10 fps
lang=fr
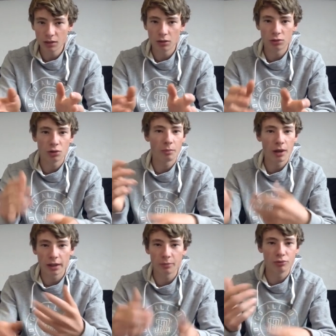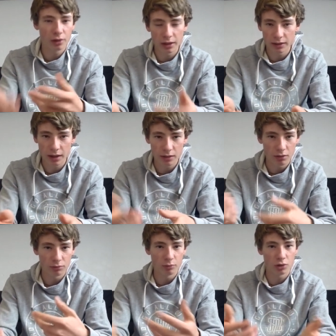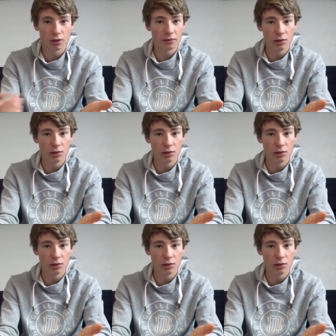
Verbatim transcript: Euh, j'en parlerai plus en détail dans une prochaine